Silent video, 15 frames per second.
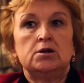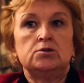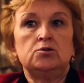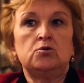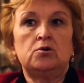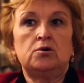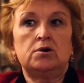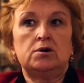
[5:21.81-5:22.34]

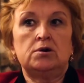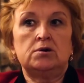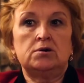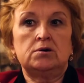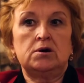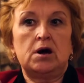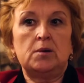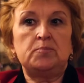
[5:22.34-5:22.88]
но,
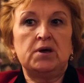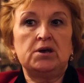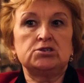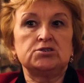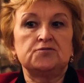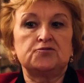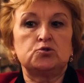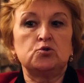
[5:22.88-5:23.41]
а, опять
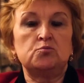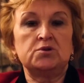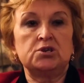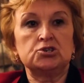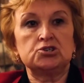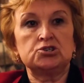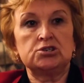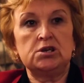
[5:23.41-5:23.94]
же, в том
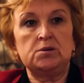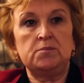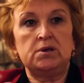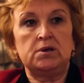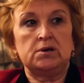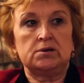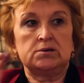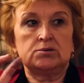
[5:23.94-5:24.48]

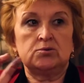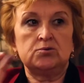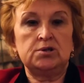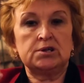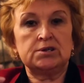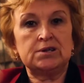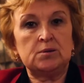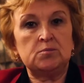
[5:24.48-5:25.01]
режиме, а, то
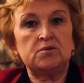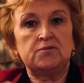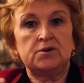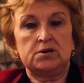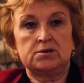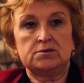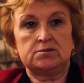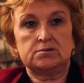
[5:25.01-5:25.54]
иногда
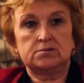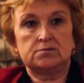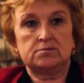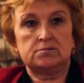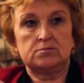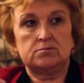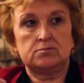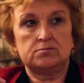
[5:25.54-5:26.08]
бывает, э,
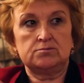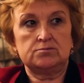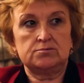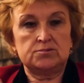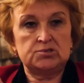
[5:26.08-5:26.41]
ну,